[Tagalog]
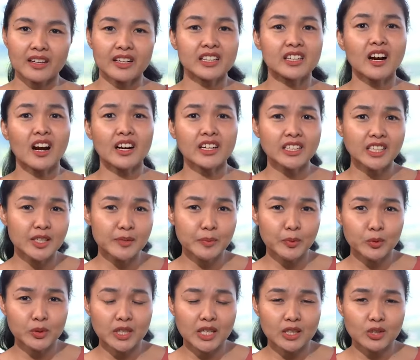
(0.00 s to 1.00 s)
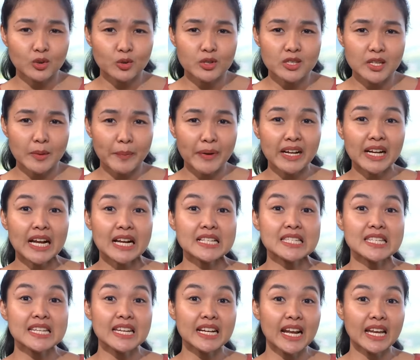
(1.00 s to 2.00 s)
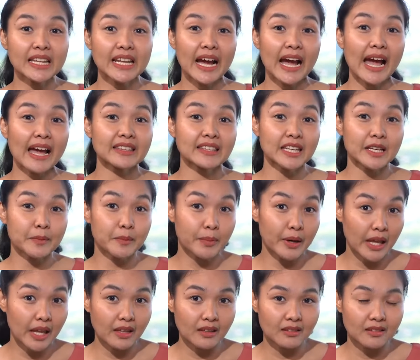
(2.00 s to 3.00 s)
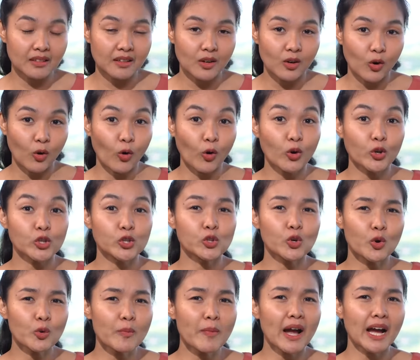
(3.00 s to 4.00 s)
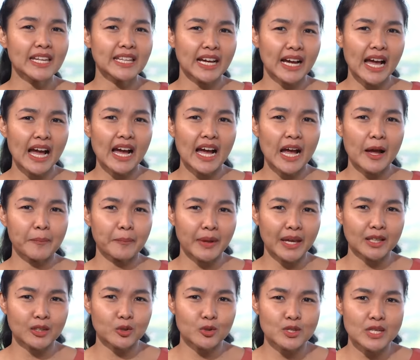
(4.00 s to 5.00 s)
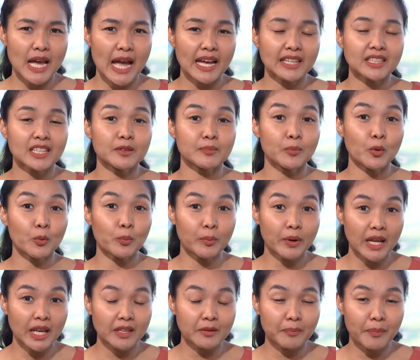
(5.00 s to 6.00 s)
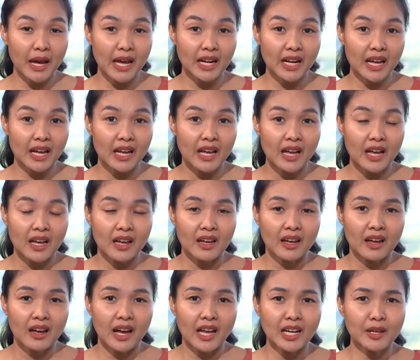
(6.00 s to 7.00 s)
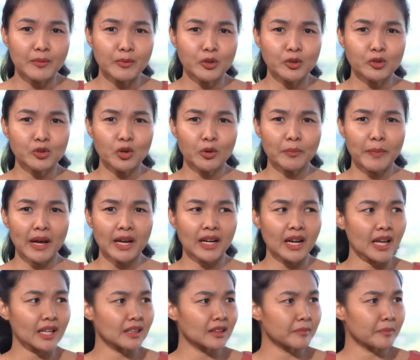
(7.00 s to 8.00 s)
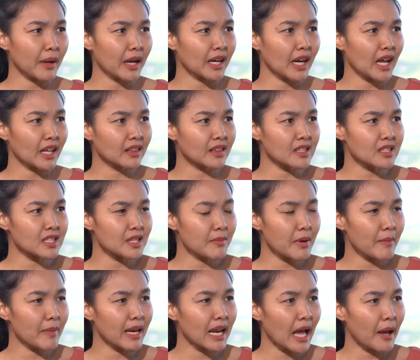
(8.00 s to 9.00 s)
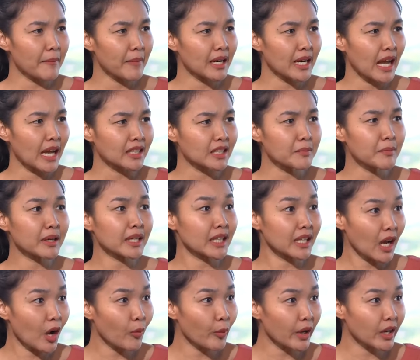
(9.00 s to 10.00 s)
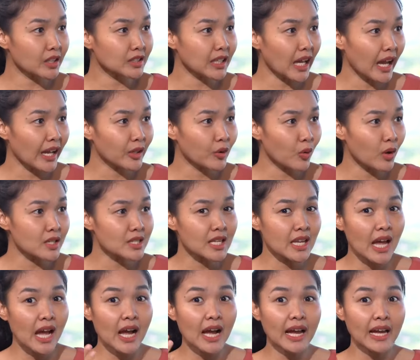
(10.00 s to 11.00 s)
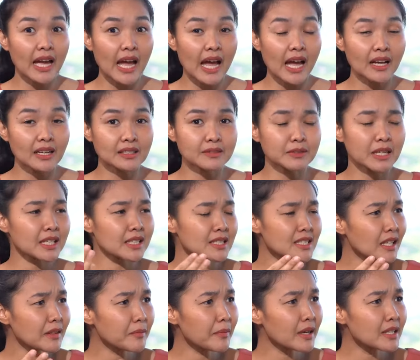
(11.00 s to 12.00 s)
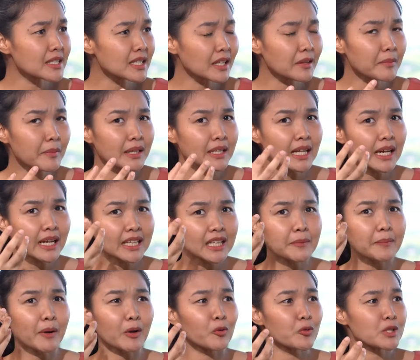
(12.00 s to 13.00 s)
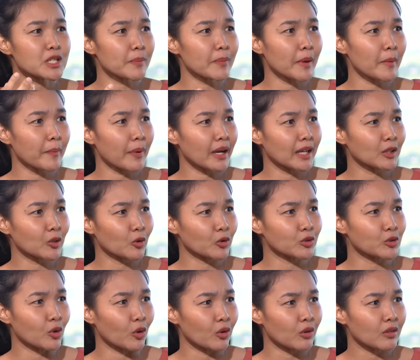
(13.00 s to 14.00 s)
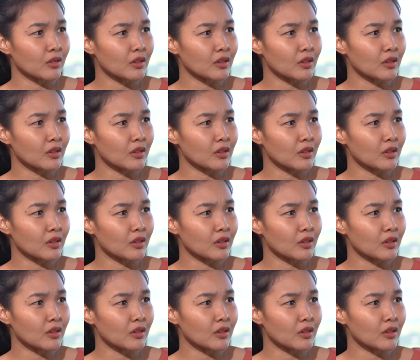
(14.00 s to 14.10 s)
regarding po dito sa pagkasira ng ating brain o yung mga nakakaapekto sa atin pong brain para alam mo yun, Dok, para at, para at least, di ba, malaman natin, maging aware tayo. Kasi, ang, sa, san, san ba nakikipag-usap ang Panginoon, Dok?